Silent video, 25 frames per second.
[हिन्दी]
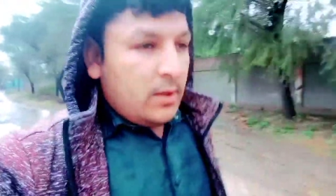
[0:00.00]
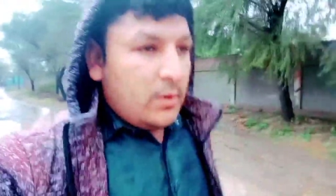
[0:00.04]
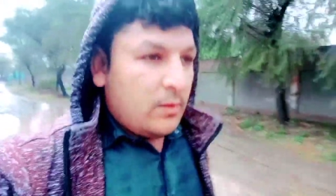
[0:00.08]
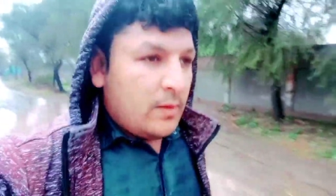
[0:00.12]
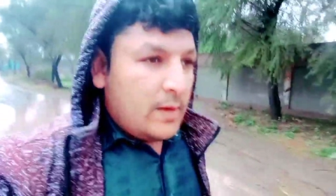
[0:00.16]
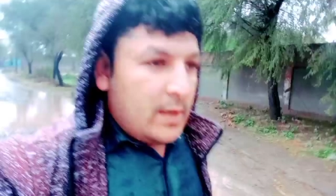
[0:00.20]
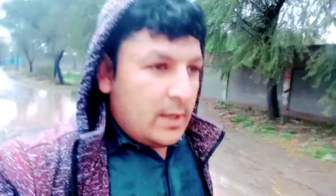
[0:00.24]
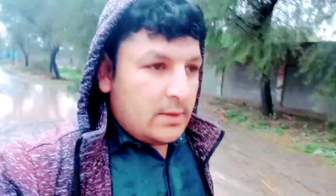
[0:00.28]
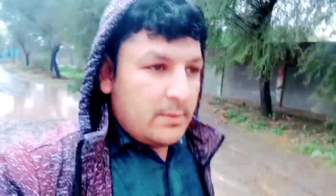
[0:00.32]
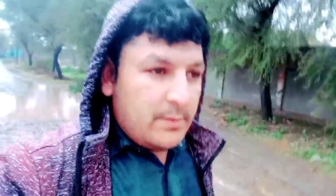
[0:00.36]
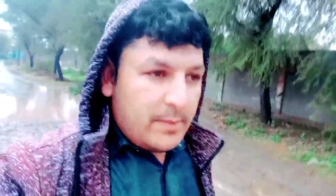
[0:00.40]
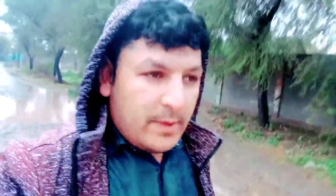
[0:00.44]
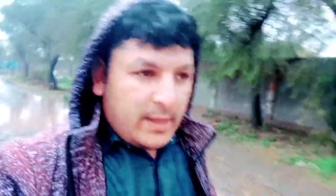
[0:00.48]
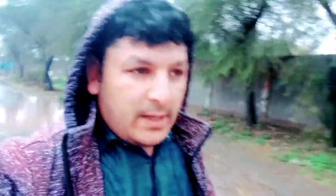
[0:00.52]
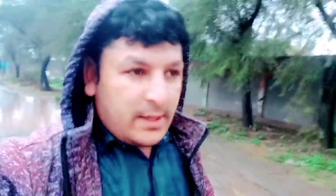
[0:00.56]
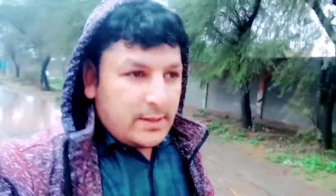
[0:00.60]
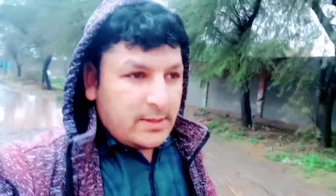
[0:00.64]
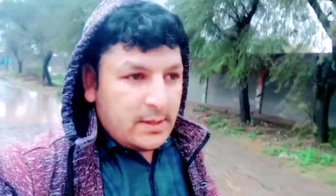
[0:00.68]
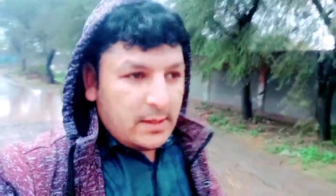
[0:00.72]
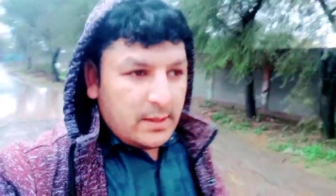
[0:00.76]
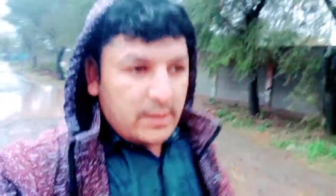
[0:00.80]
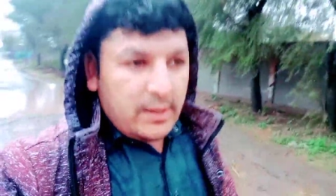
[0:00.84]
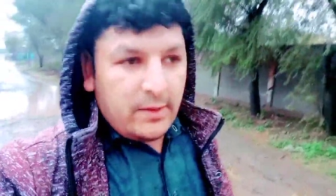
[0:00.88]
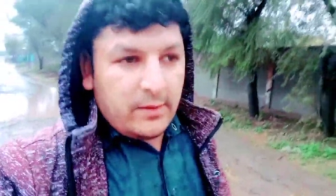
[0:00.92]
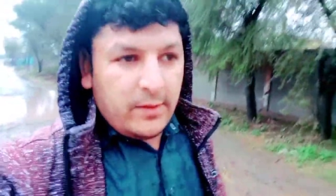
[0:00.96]
तो आज
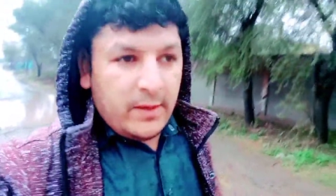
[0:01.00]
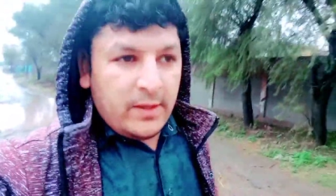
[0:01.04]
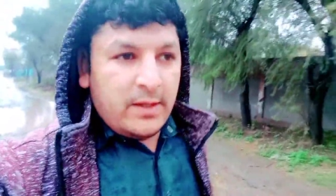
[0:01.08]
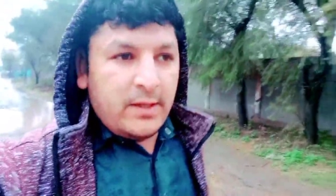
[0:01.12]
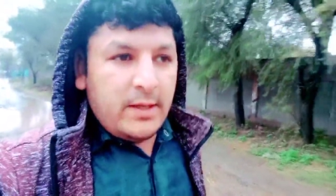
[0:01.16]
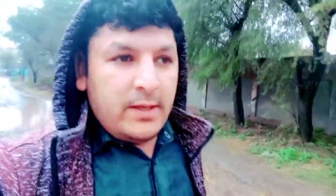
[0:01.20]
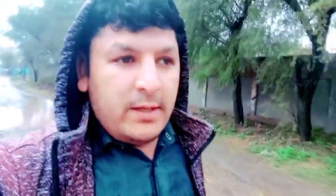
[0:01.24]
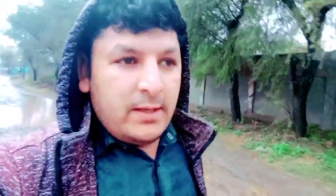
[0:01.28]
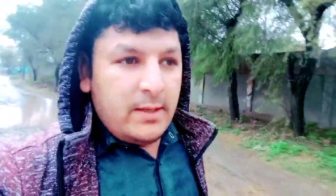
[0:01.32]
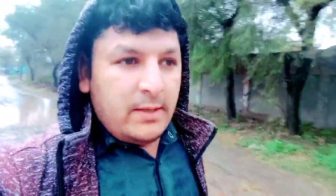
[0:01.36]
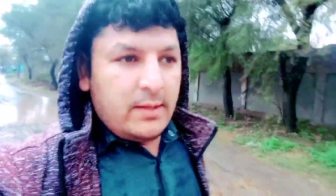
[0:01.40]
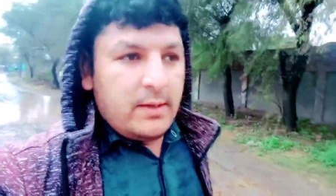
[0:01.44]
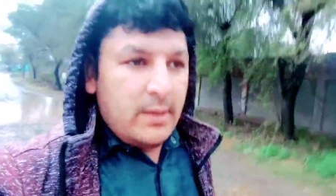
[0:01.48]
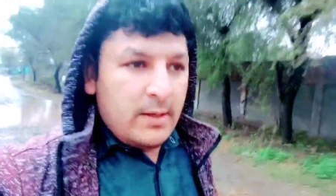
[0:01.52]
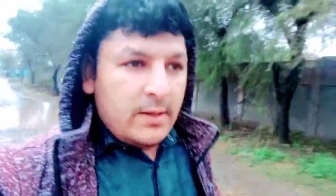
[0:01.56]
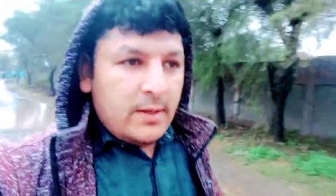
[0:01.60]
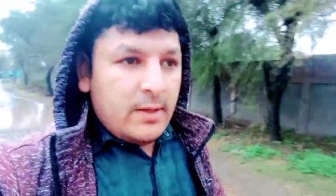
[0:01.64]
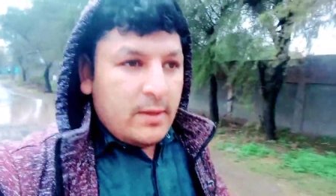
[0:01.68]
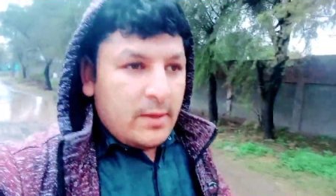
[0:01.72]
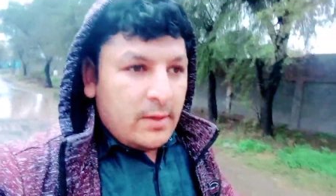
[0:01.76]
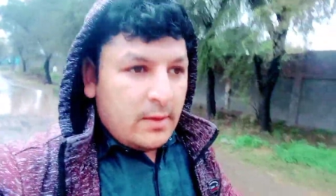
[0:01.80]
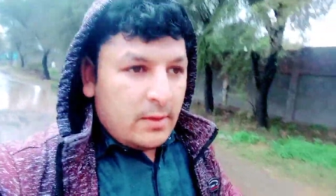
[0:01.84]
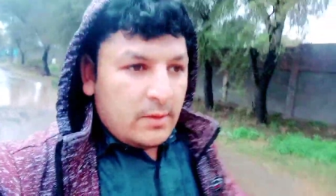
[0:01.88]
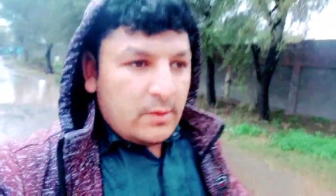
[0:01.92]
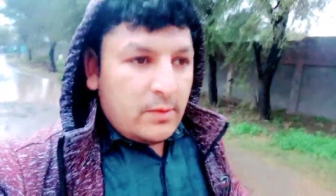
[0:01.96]
बारिश लगी हुई थी
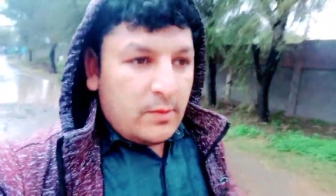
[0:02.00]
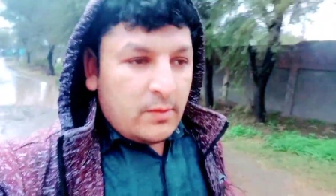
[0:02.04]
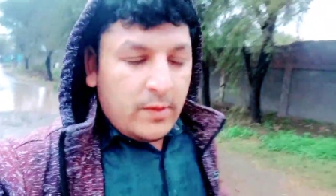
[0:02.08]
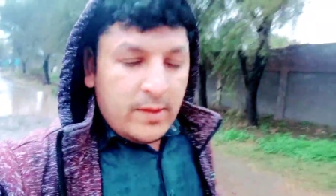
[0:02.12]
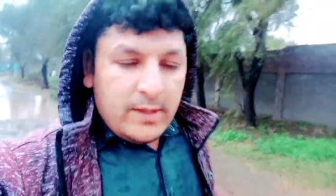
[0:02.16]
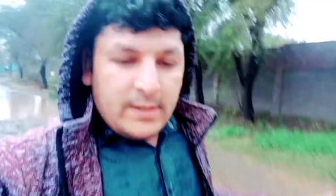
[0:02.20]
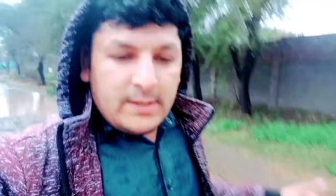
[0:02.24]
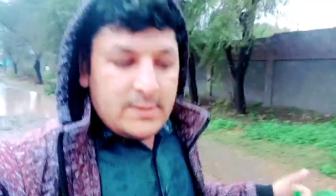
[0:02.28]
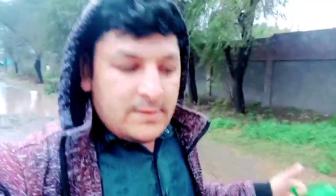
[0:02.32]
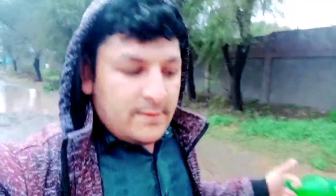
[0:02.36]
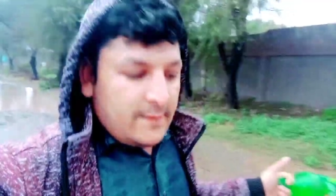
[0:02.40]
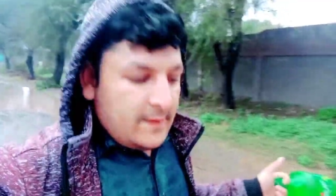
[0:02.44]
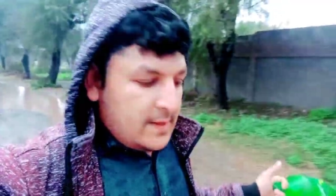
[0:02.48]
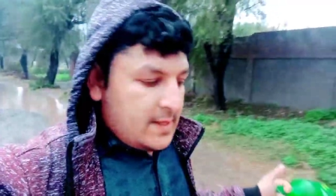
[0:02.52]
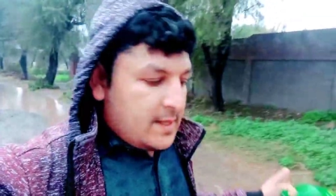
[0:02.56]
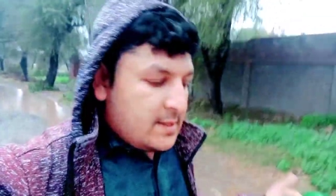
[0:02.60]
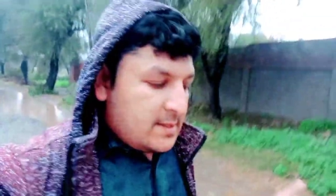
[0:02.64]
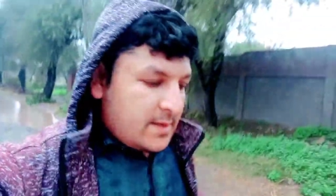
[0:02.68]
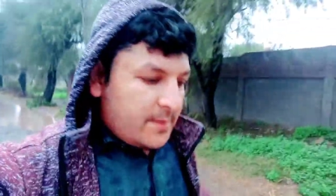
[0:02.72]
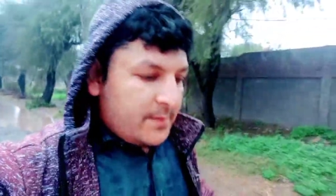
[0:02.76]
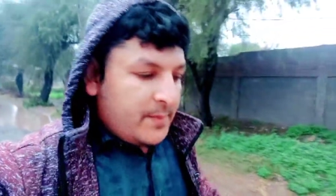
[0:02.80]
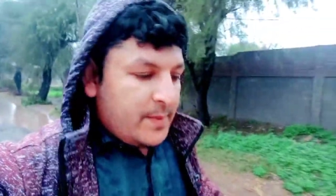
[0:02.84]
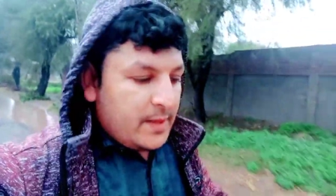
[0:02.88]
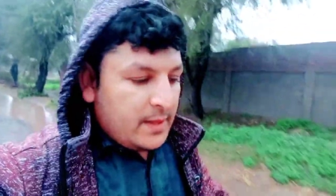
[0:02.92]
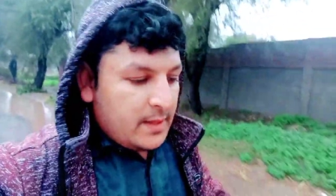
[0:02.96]
तो इस वजह
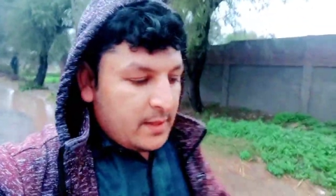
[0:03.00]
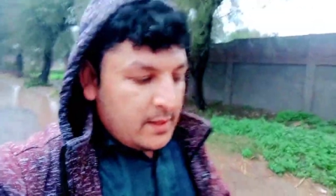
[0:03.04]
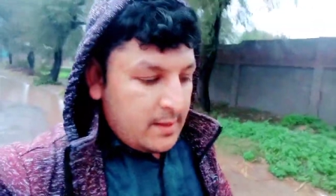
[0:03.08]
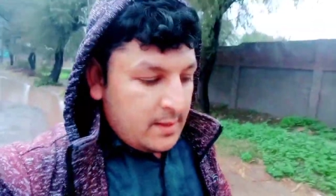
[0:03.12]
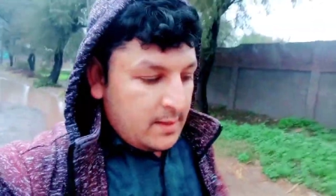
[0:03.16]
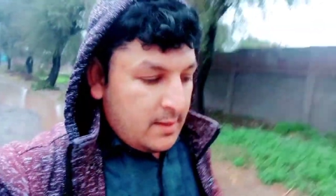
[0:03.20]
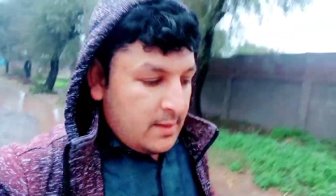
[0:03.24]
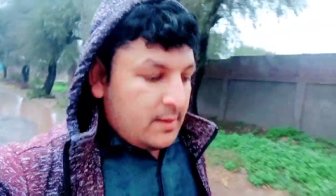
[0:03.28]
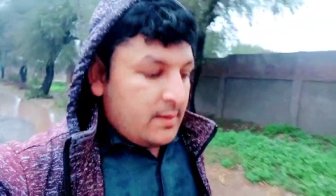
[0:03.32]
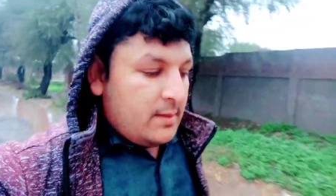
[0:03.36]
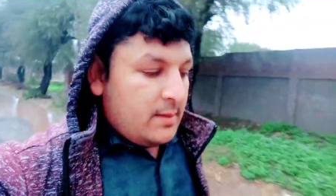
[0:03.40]
से फिर